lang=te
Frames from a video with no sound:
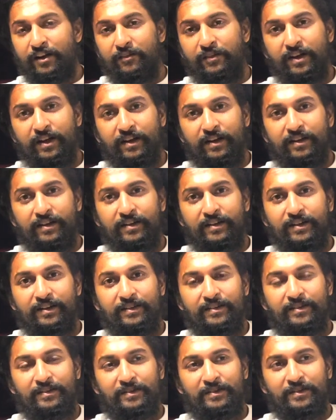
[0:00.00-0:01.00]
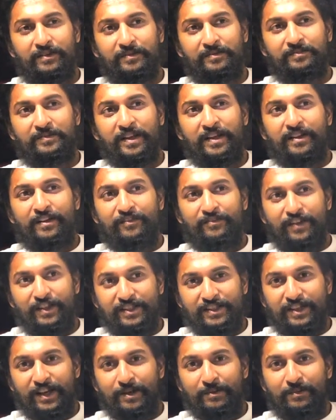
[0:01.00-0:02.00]
ఆవిడ
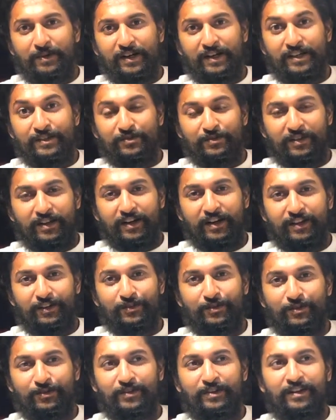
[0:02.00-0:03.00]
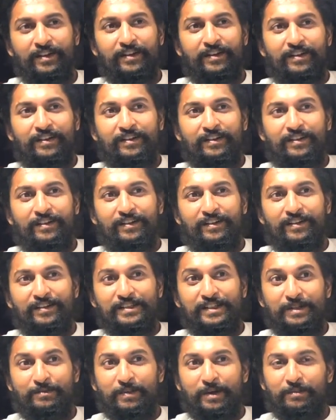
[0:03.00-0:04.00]
ఫస్ట్ టైం అంటే సుందరానికితో
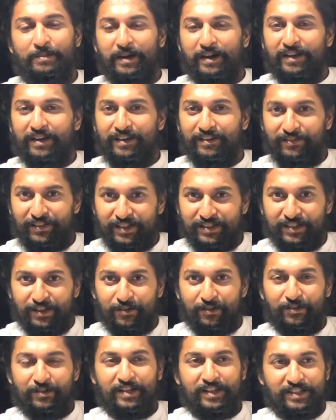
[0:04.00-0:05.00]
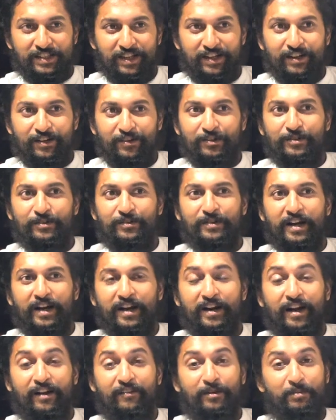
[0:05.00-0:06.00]
సినిమాకి పాడాలని ఫిక్స్ అవటం డిసైడ్ అవటం
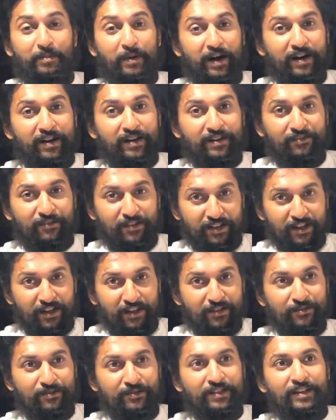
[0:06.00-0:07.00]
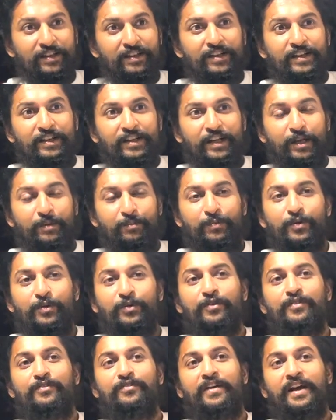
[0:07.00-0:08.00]
అండ్ ఆవిడ పాడిన విధానం
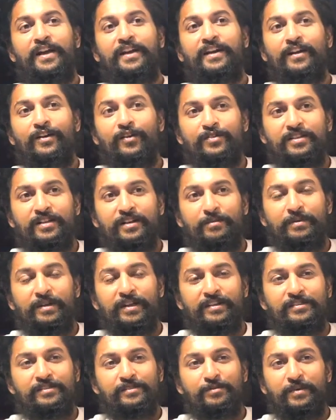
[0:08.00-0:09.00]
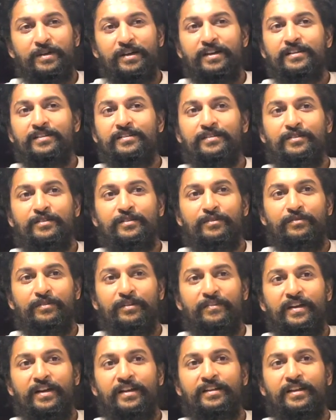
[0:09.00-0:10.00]
ఇప్పుడు ఫైనల్గా వచ్చేటప్పటికి ఇన్స్ట్రుమెంటేషన్తో
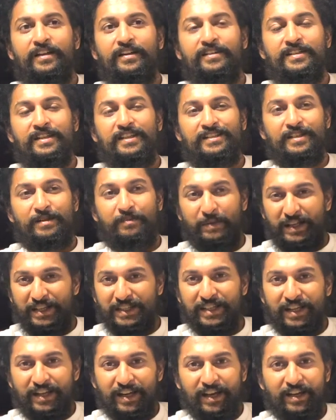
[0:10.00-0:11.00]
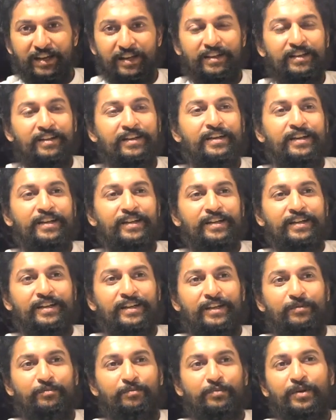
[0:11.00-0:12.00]
వివేక్ దాన్ని చేసిన మిక్సింగ్ కానీ
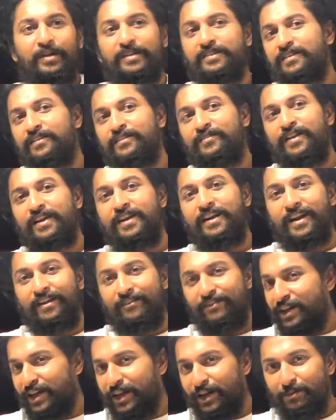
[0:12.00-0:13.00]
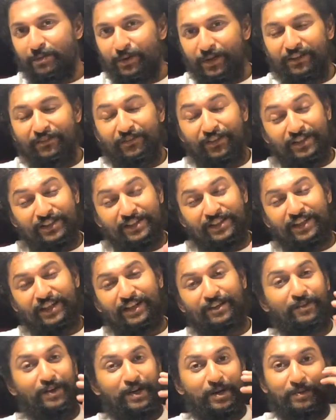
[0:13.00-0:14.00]
ఇప్పుడు అసలు వేరే లెవెల్కి వెళ్ళిపోయింది ఫస్ట్
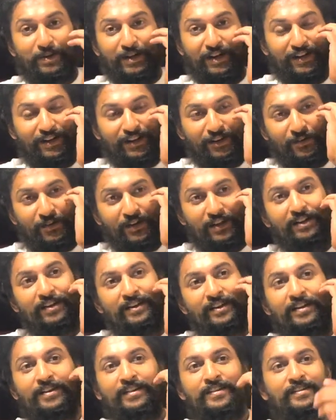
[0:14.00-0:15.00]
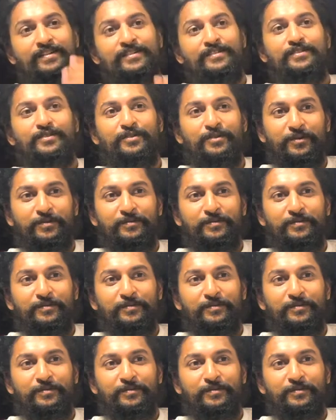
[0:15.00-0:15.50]
నేను విన్నప్పుడు కంటే కూడా సో